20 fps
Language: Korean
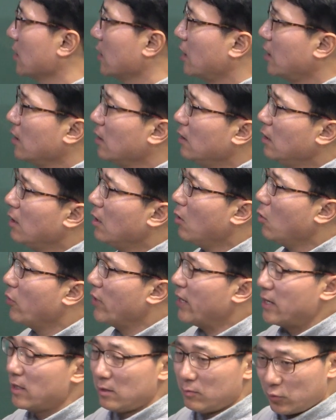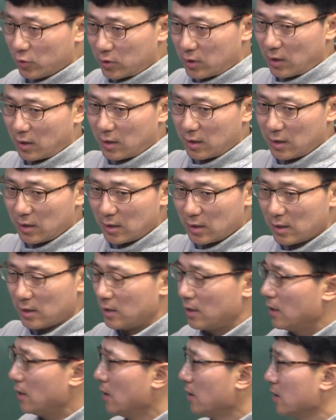킬러 웨일부터
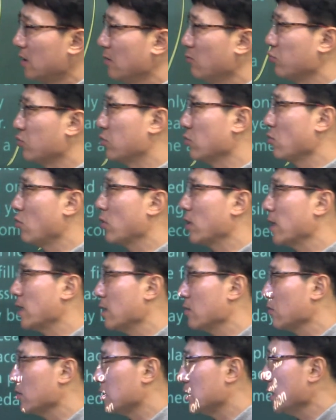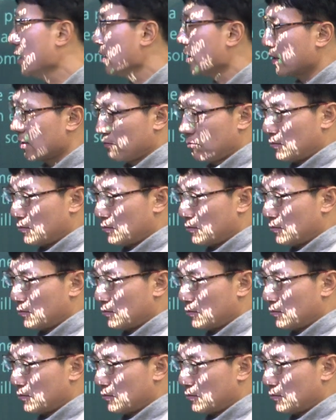이 무슨 고래라고 그러지?